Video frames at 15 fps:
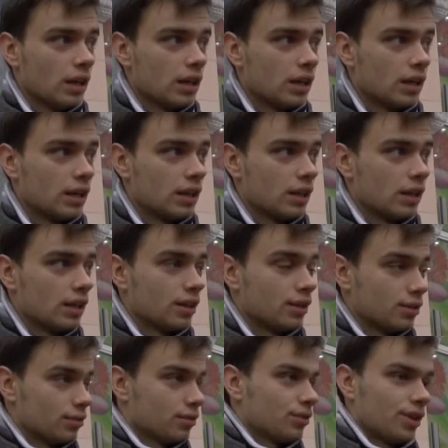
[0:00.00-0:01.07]
Э,
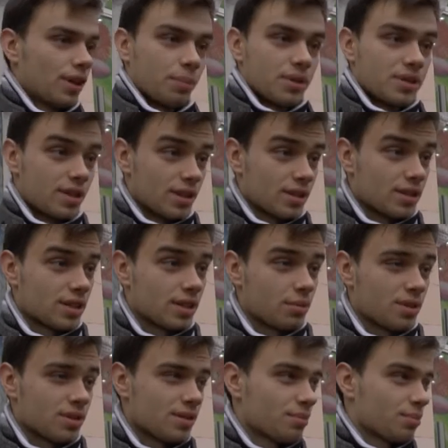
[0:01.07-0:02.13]
ну, я постарался это
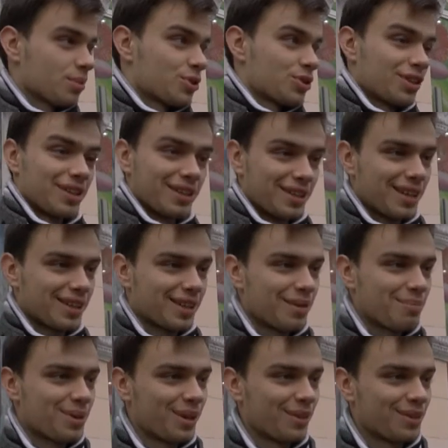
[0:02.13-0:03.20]
представить, потому что я-то
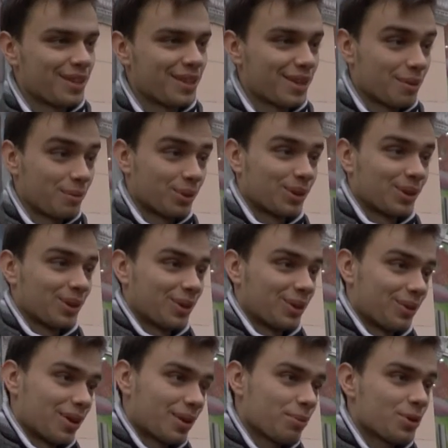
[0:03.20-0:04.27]
первый день работал на
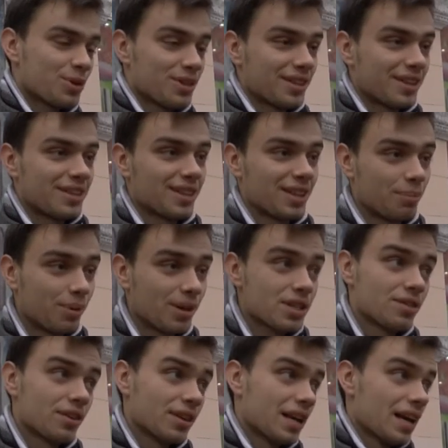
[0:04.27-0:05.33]
новой работе, не хотел
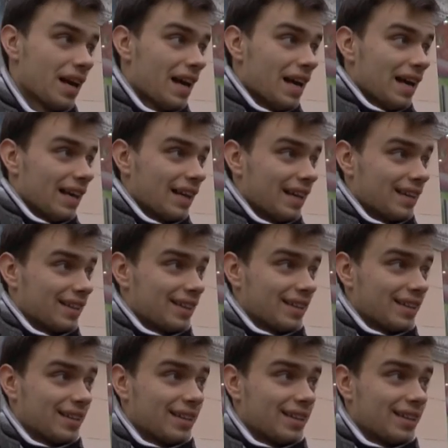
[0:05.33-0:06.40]
опаздывать.
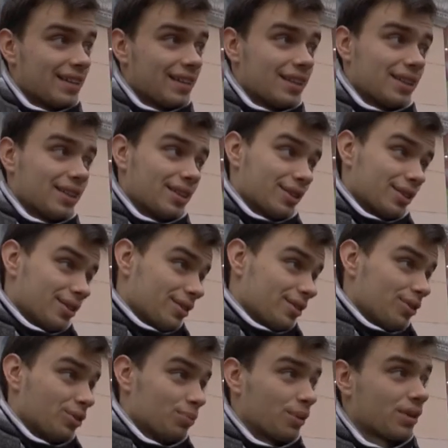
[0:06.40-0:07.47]
Это
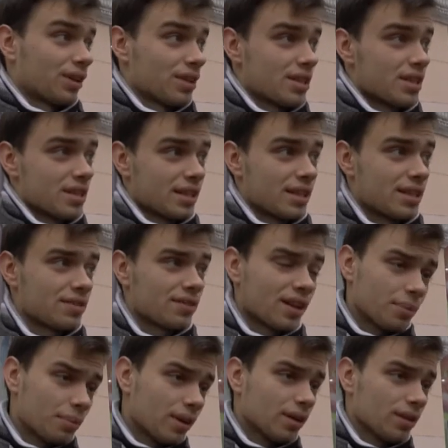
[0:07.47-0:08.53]
он пытался залезть в
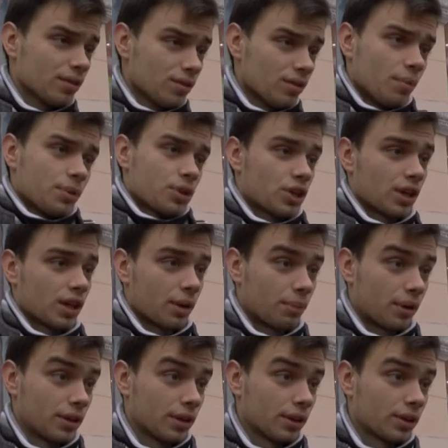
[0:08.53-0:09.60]
карман, ну, обычный
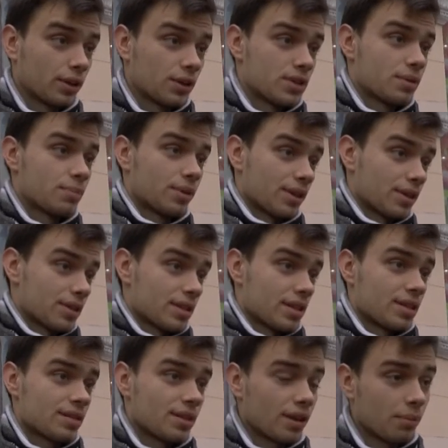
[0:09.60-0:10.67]
карманник, то есть пытался
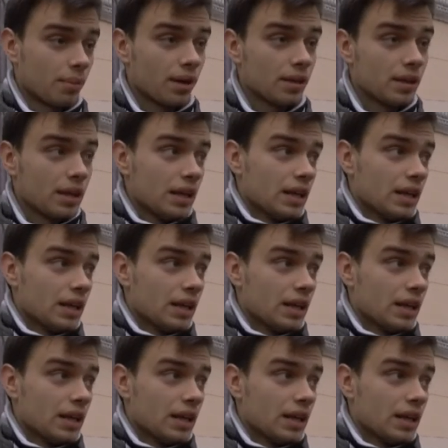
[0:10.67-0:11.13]
залезть в карман.